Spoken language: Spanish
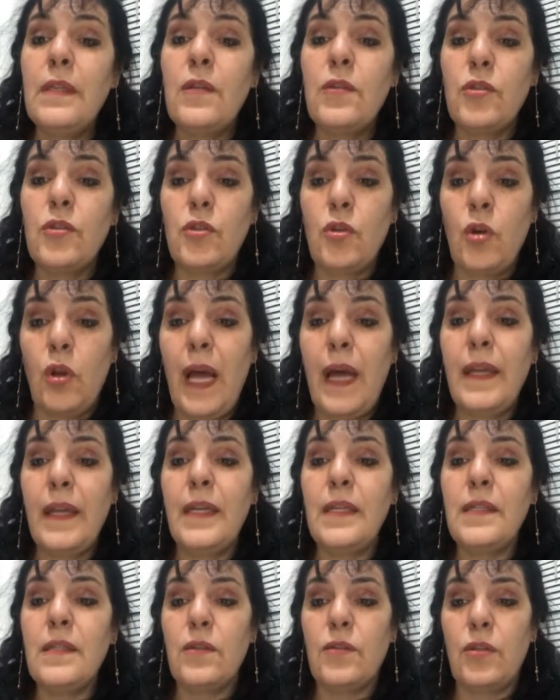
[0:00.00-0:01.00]

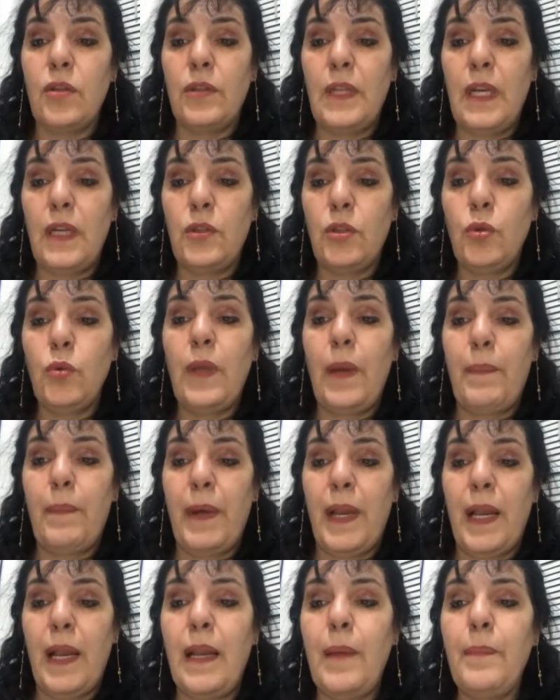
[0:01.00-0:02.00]
solares son de ayuda
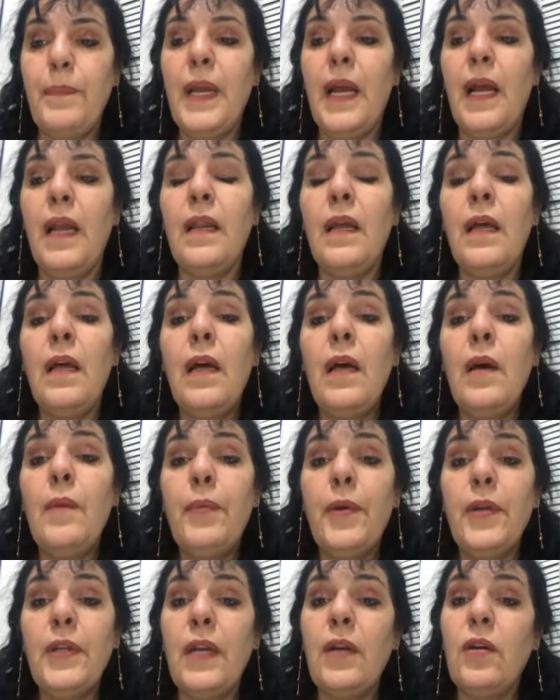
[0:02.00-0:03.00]
para la piel
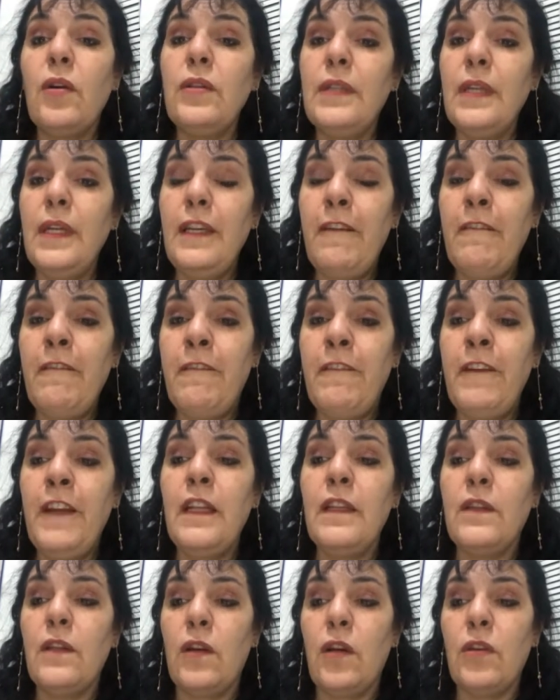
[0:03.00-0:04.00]
porque contienen
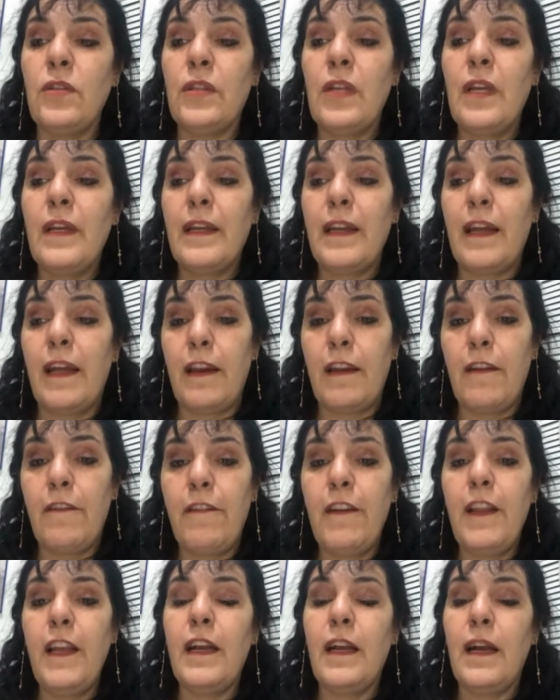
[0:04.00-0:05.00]
filtros que
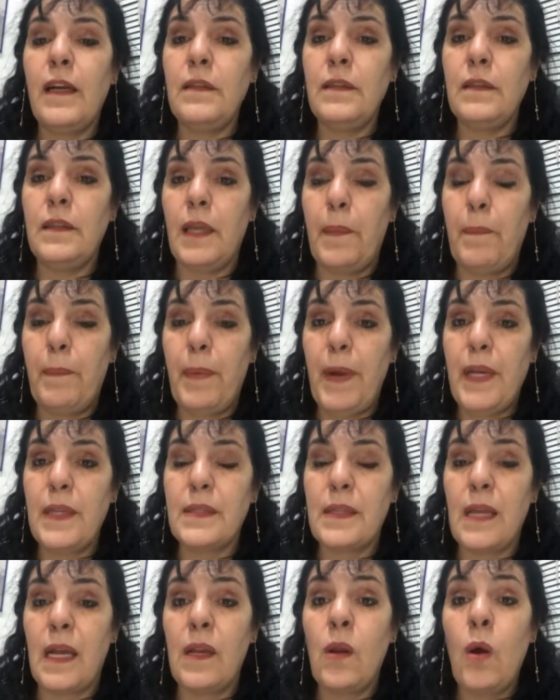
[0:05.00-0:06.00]
reflejan,
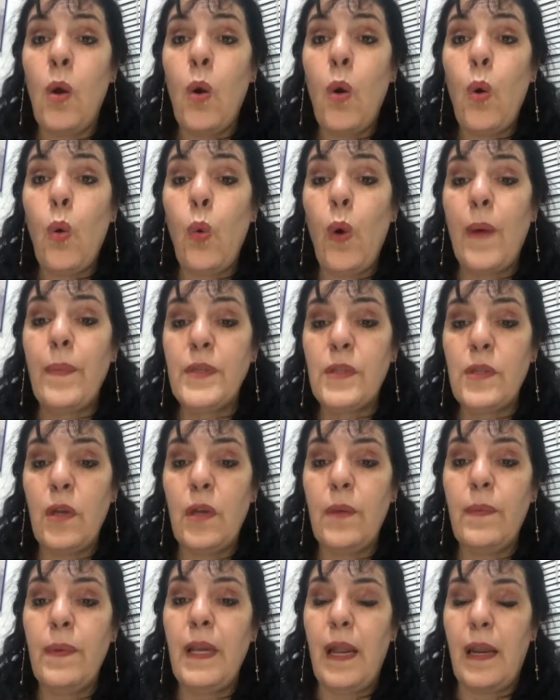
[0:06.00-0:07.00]
dispersan o
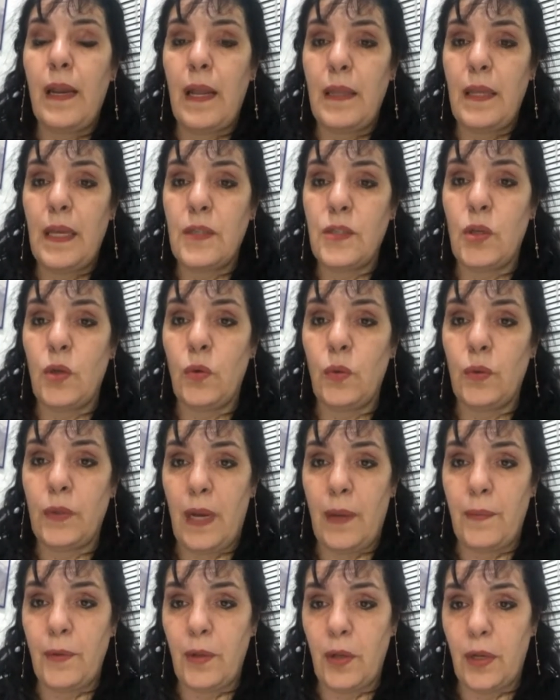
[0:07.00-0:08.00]
absorben la radiación
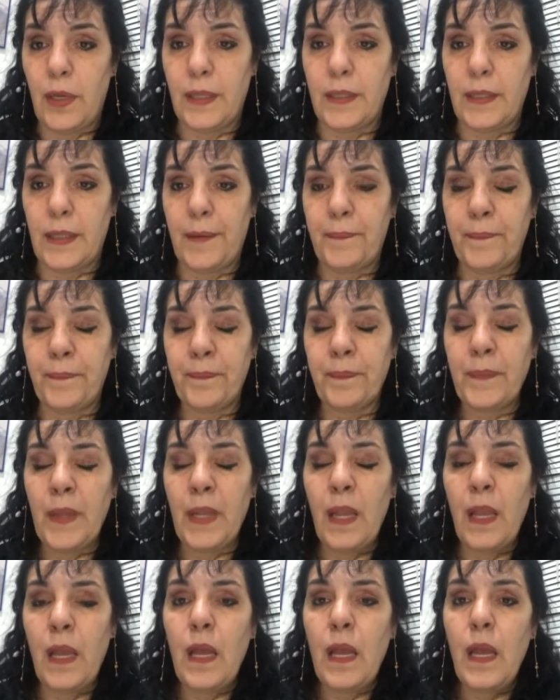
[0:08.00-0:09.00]
ultravioleta.
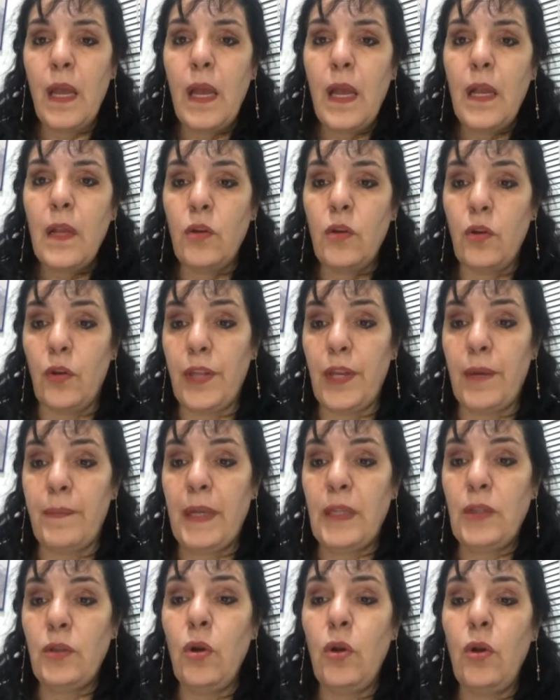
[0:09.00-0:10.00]
Los
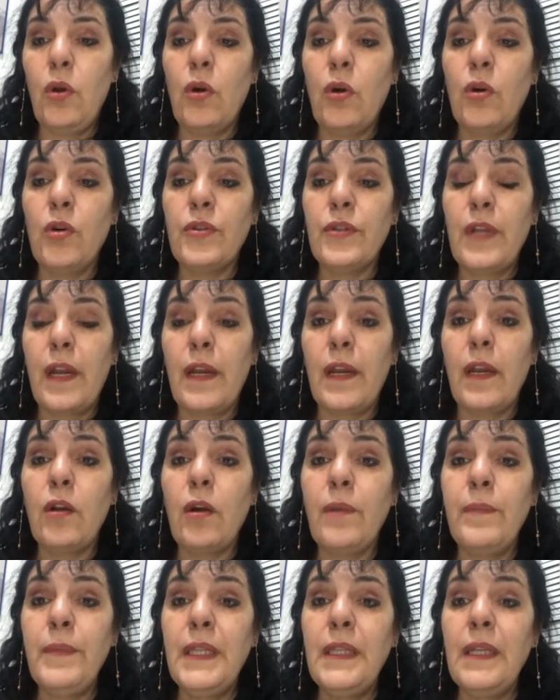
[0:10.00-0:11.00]
dermatólogos
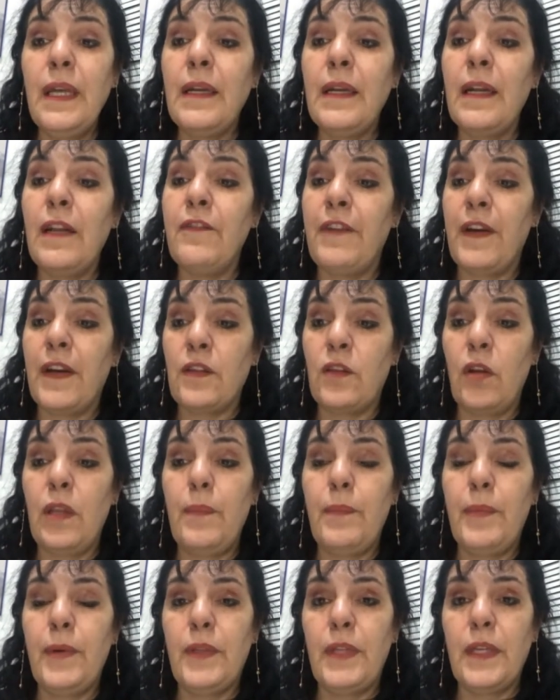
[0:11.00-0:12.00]
recomiendan que el factor de
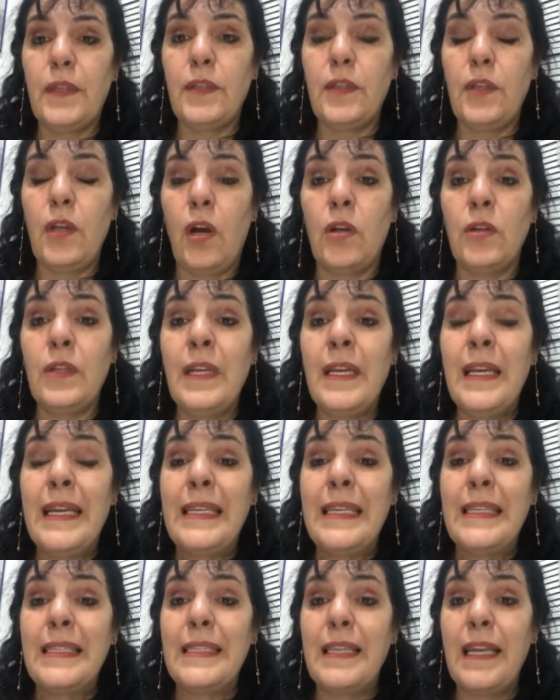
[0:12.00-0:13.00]
protección
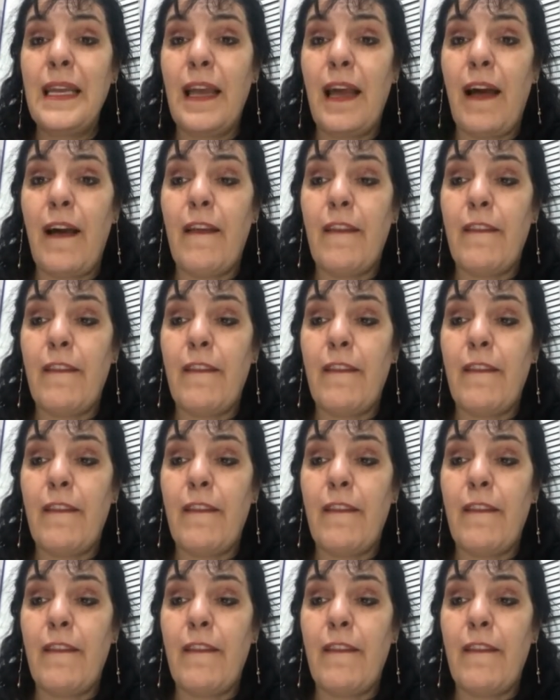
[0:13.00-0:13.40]
sea